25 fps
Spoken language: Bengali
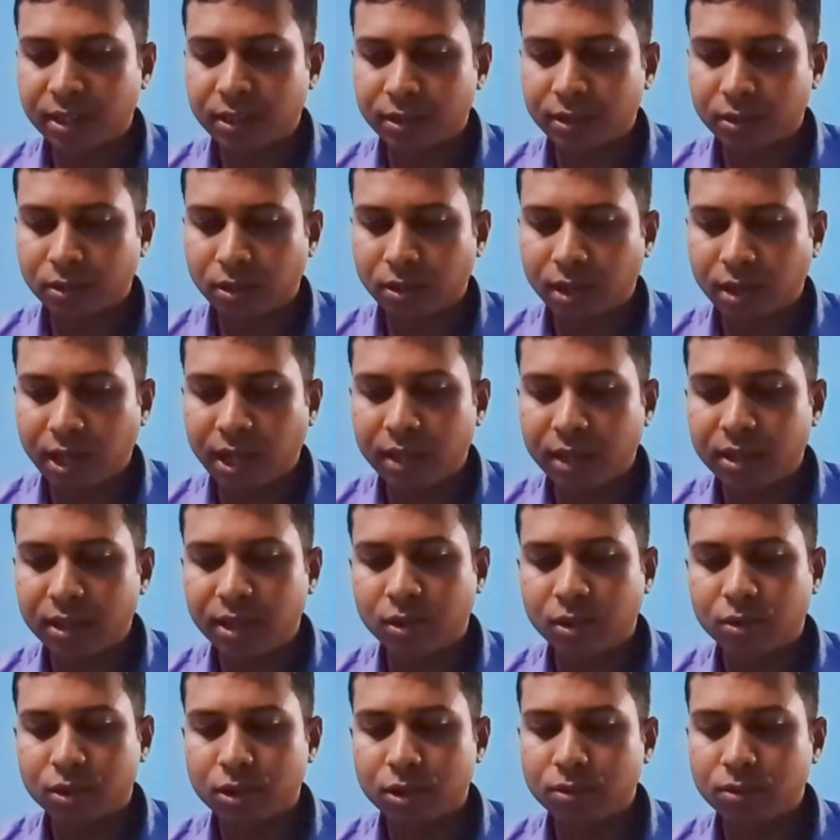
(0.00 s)
গলায় এই
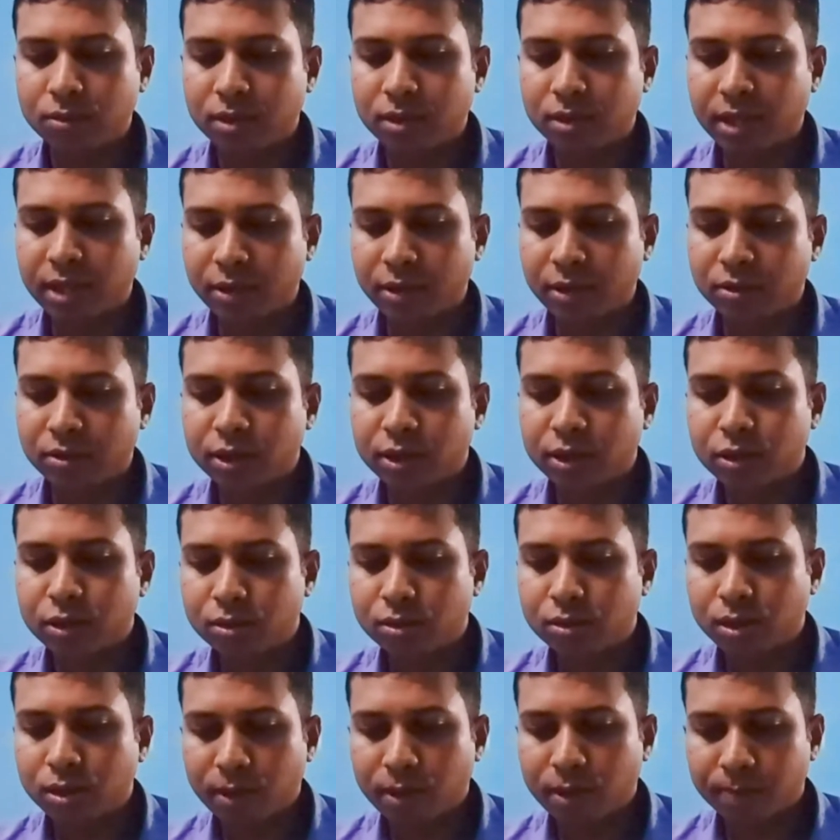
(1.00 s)
অংশগুলোতে এক ধরনের সুশুরি
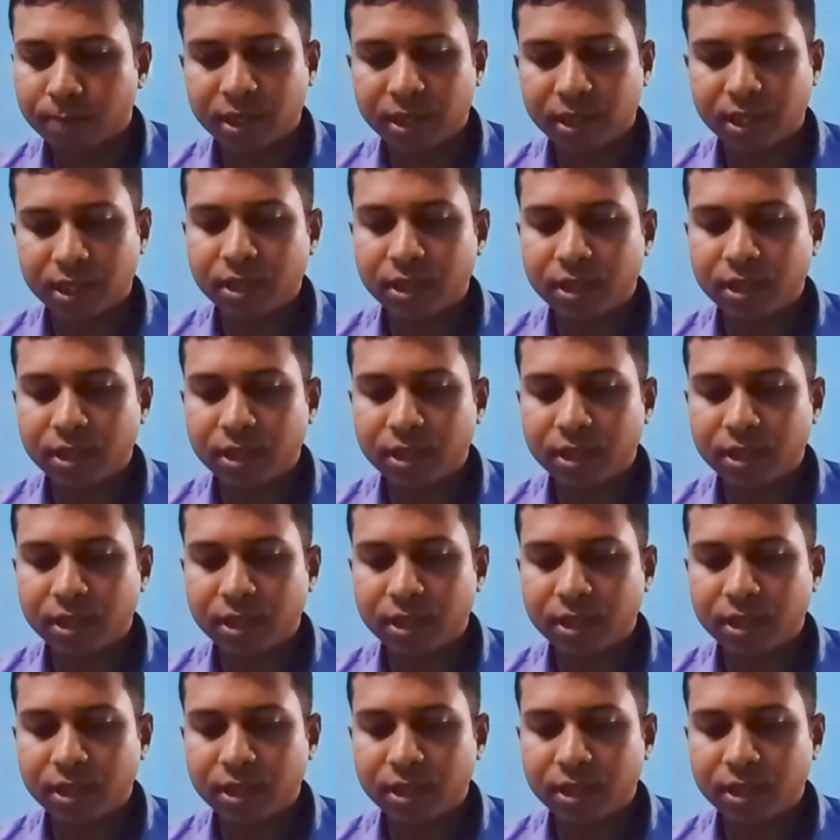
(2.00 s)
ভাব থাকে